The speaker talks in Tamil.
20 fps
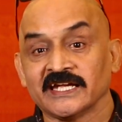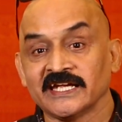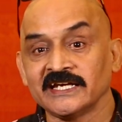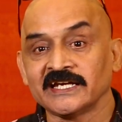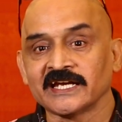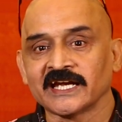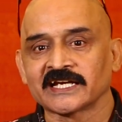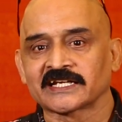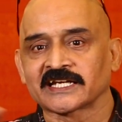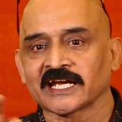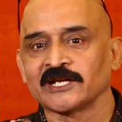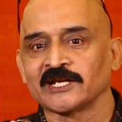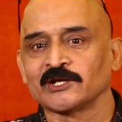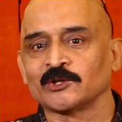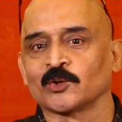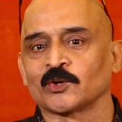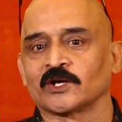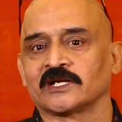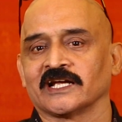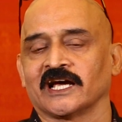இன்னேட்டாக
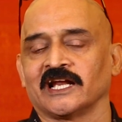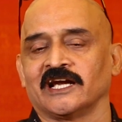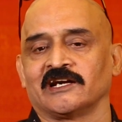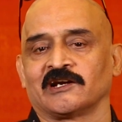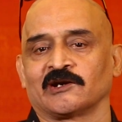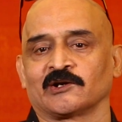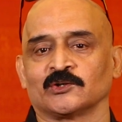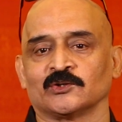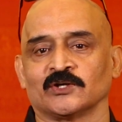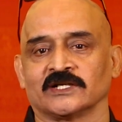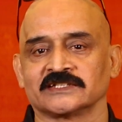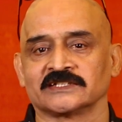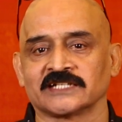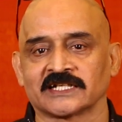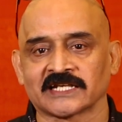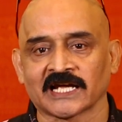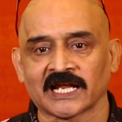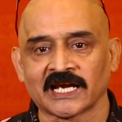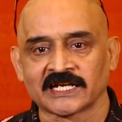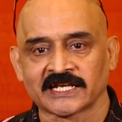இன்னொரு டேலண்ட் இருக்கும் அந்த
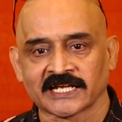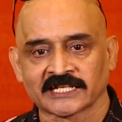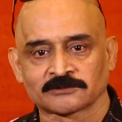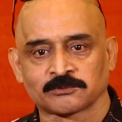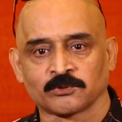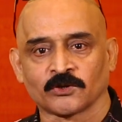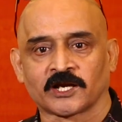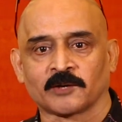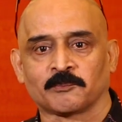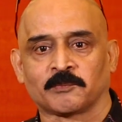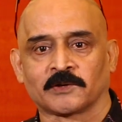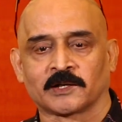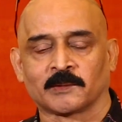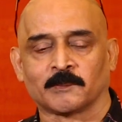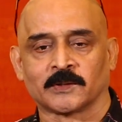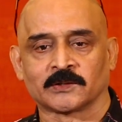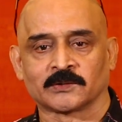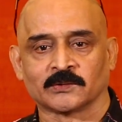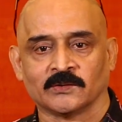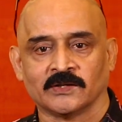டேலண்ட்டை எக்ஸ்ப்ளோரே பண்ண
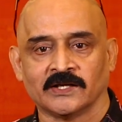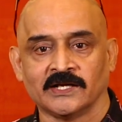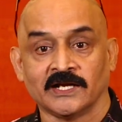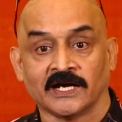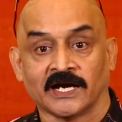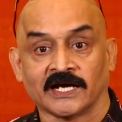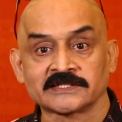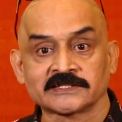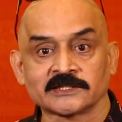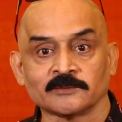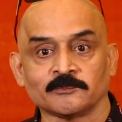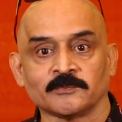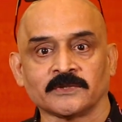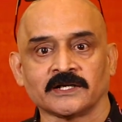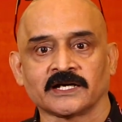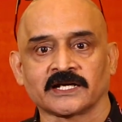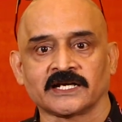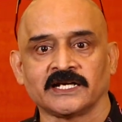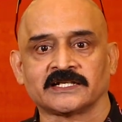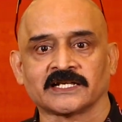மாட்டோம் அந்த
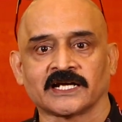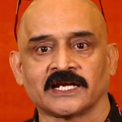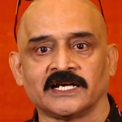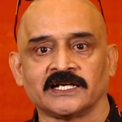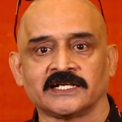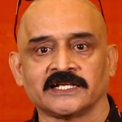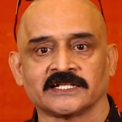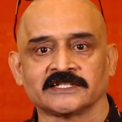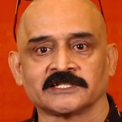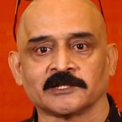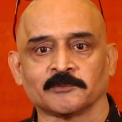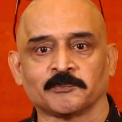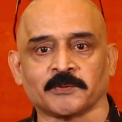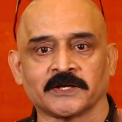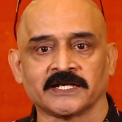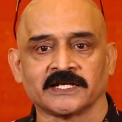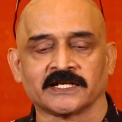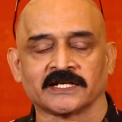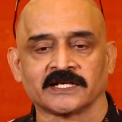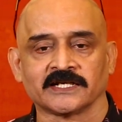மாதிரி டேலண்ட் எந்த
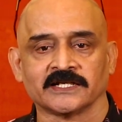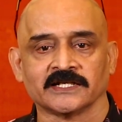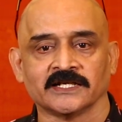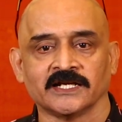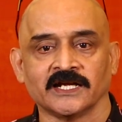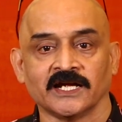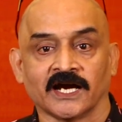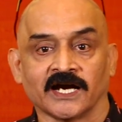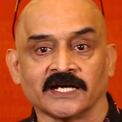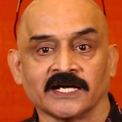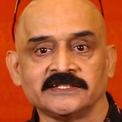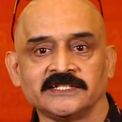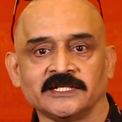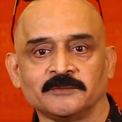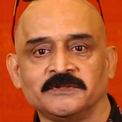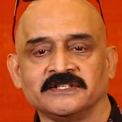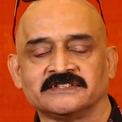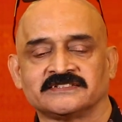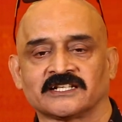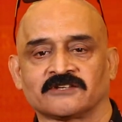பையனுக்கு இருக்குது அது
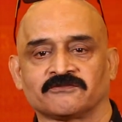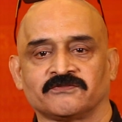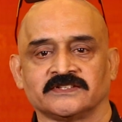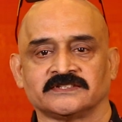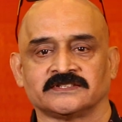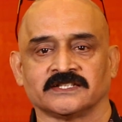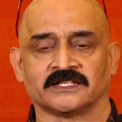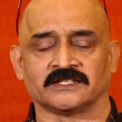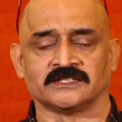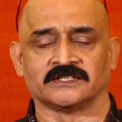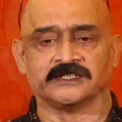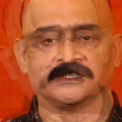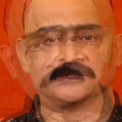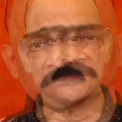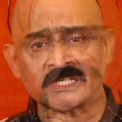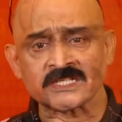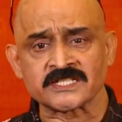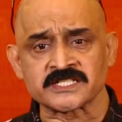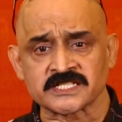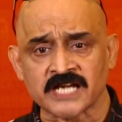எப்படி சர்ஃபேஸ் ஆகுது
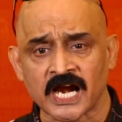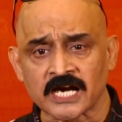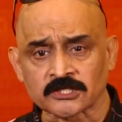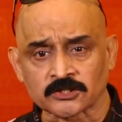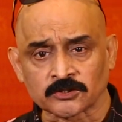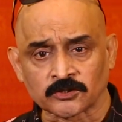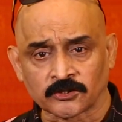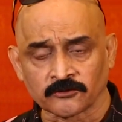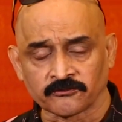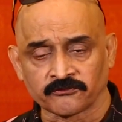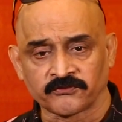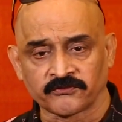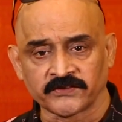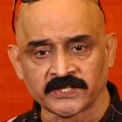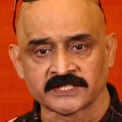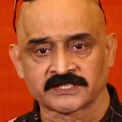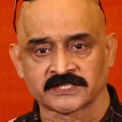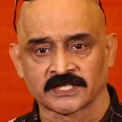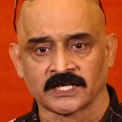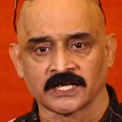ஸ்டார்ட் டு
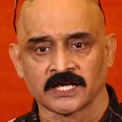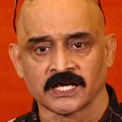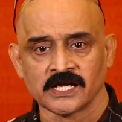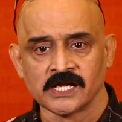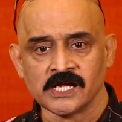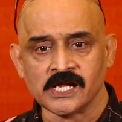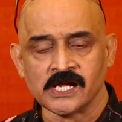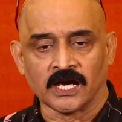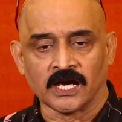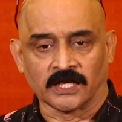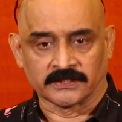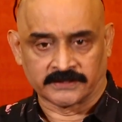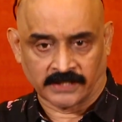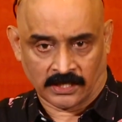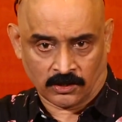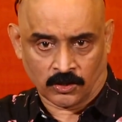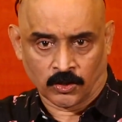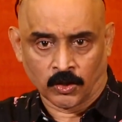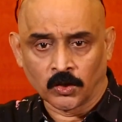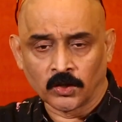ஃபினிஷ் இல்லை அந்த
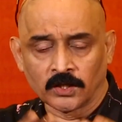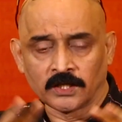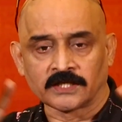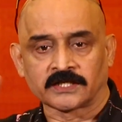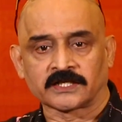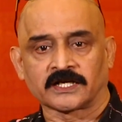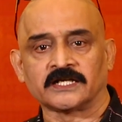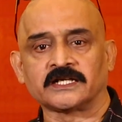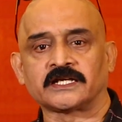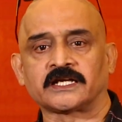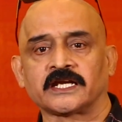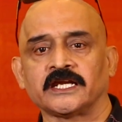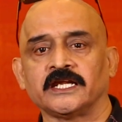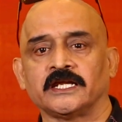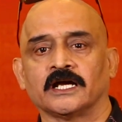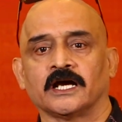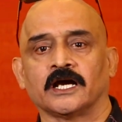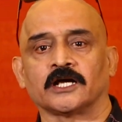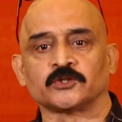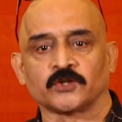ஹோல் கண்ட்ரி
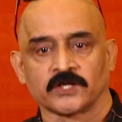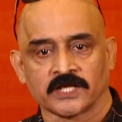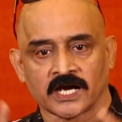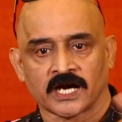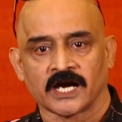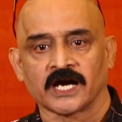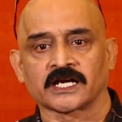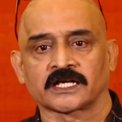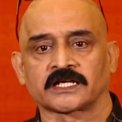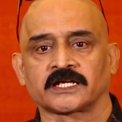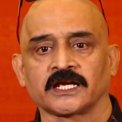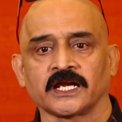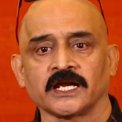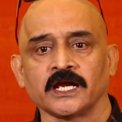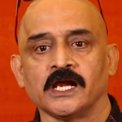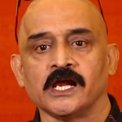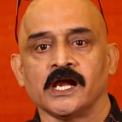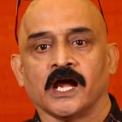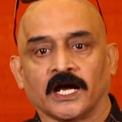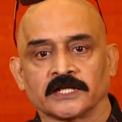அதோடைய ஹார்ட்டு
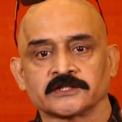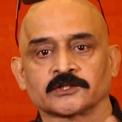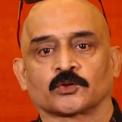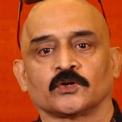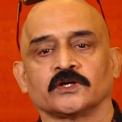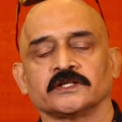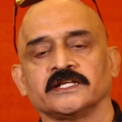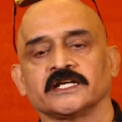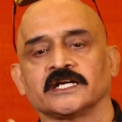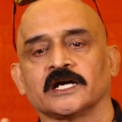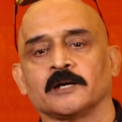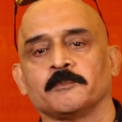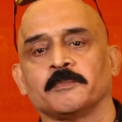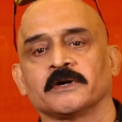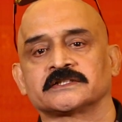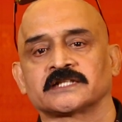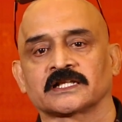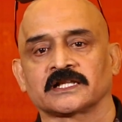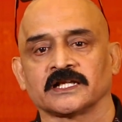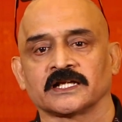அந்த குழந்தையை
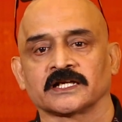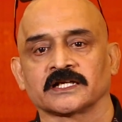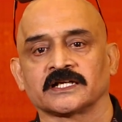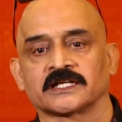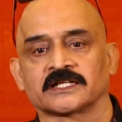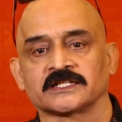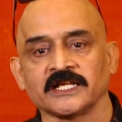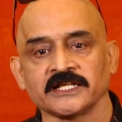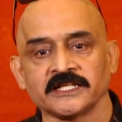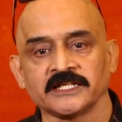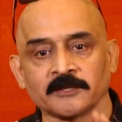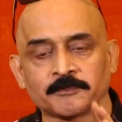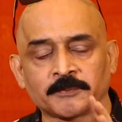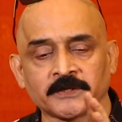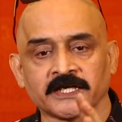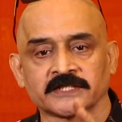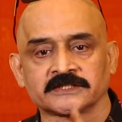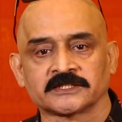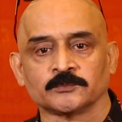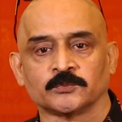காப்பாற்றுறதுலாம் இருக்குன்றது
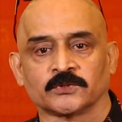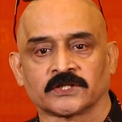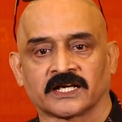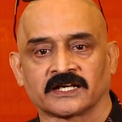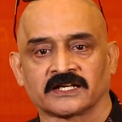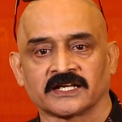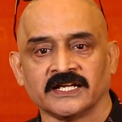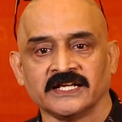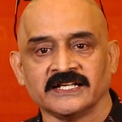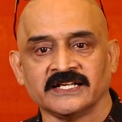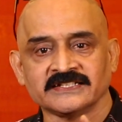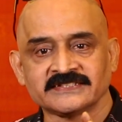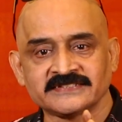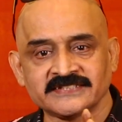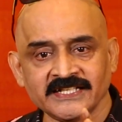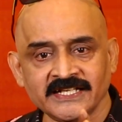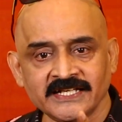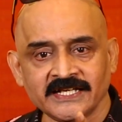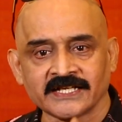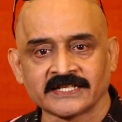எப்படி எடுத்துன்னு போகிறார்
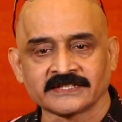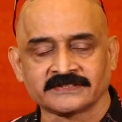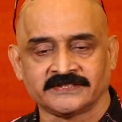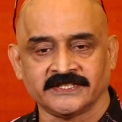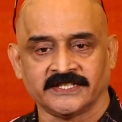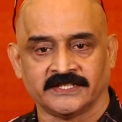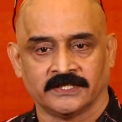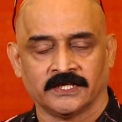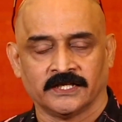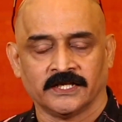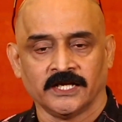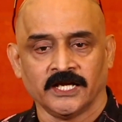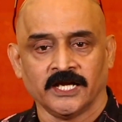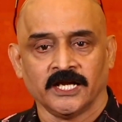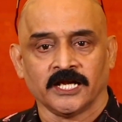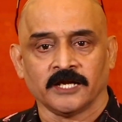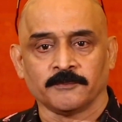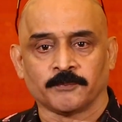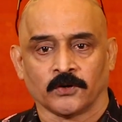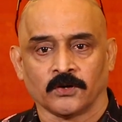சீனுக்கு சீன்
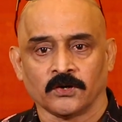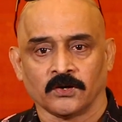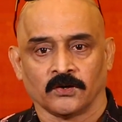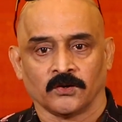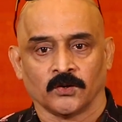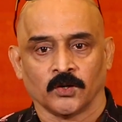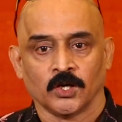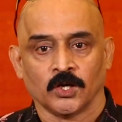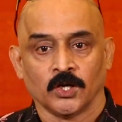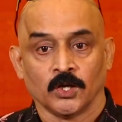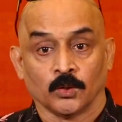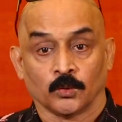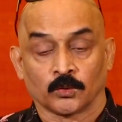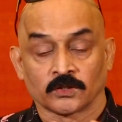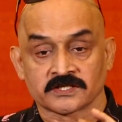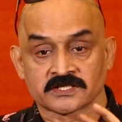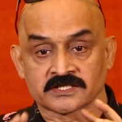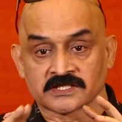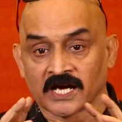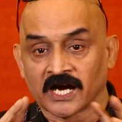இப்போது
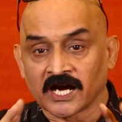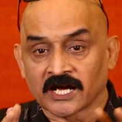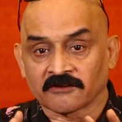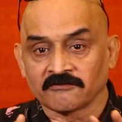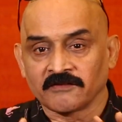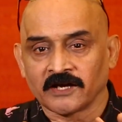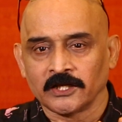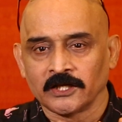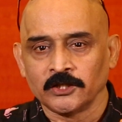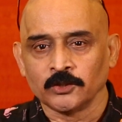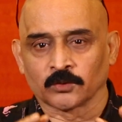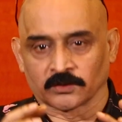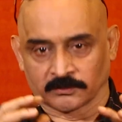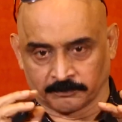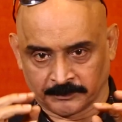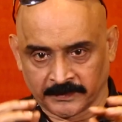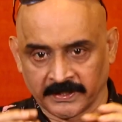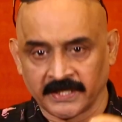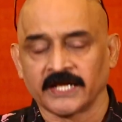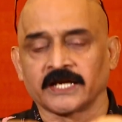ஒரு ஸ்டார் வேல்யூ ஒரு
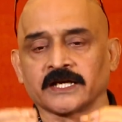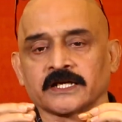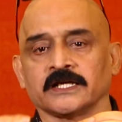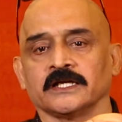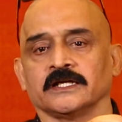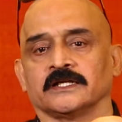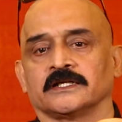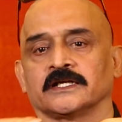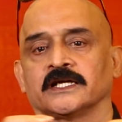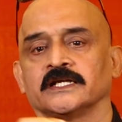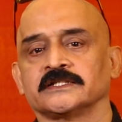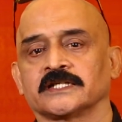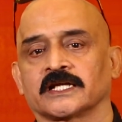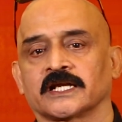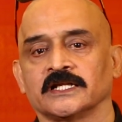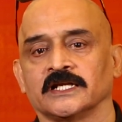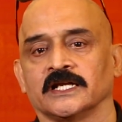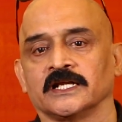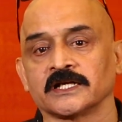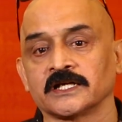பேருக்கு
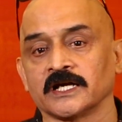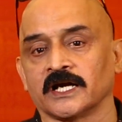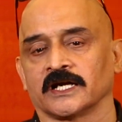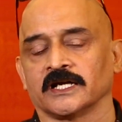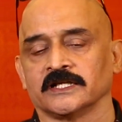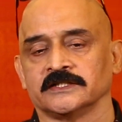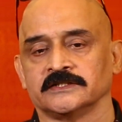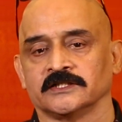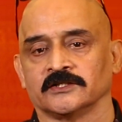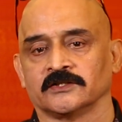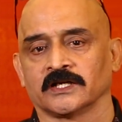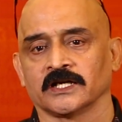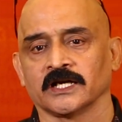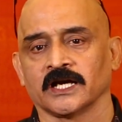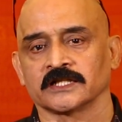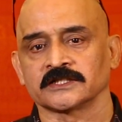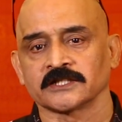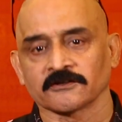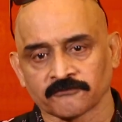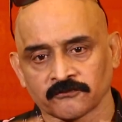நயன்தாரா அதில் இருக்காங்களே தவிர
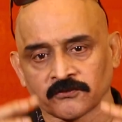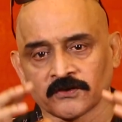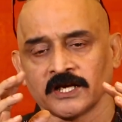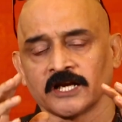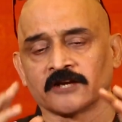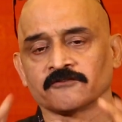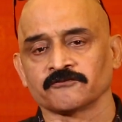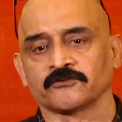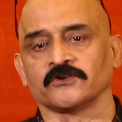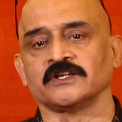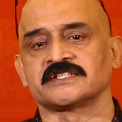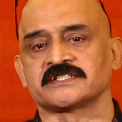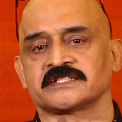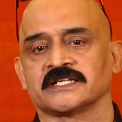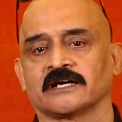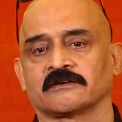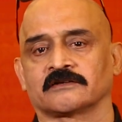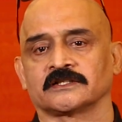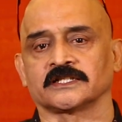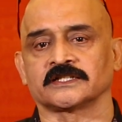அந்த ஃபுல் அண்ட் ஃபுல்
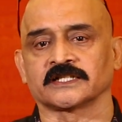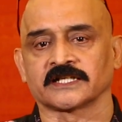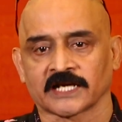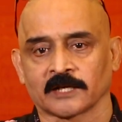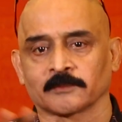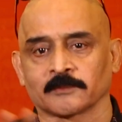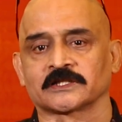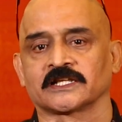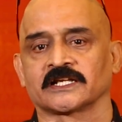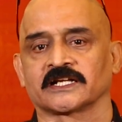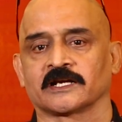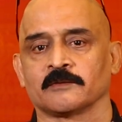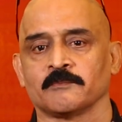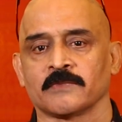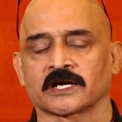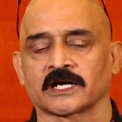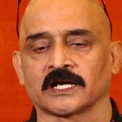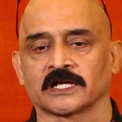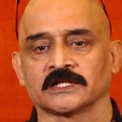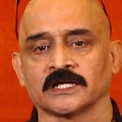ஸ்டார் வந்து அந்த கிராமத்தில் இருக்கிற
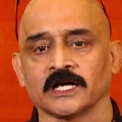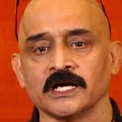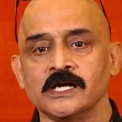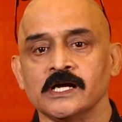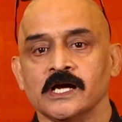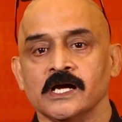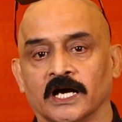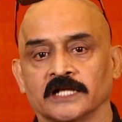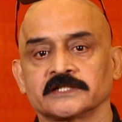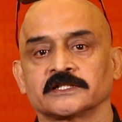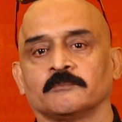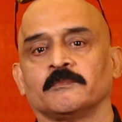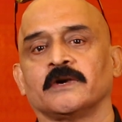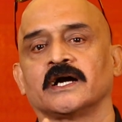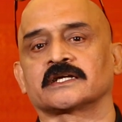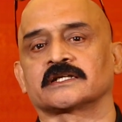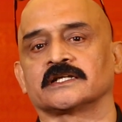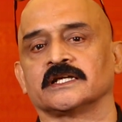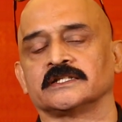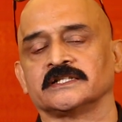மக்கள் தான் அந்த
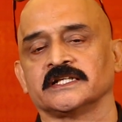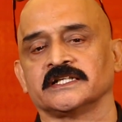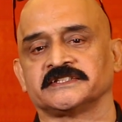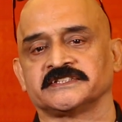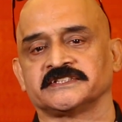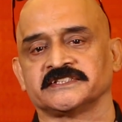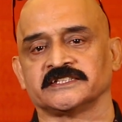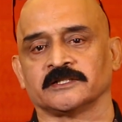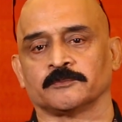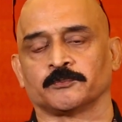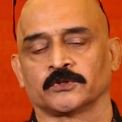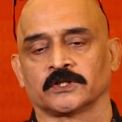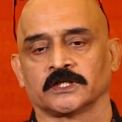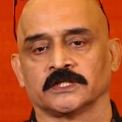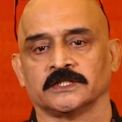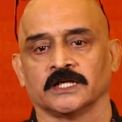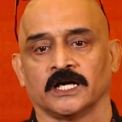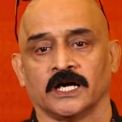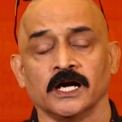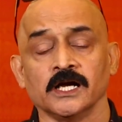மாட்டின அந்த சின்ன பொண்ணு
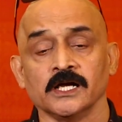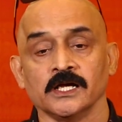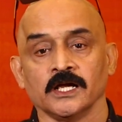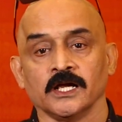தான்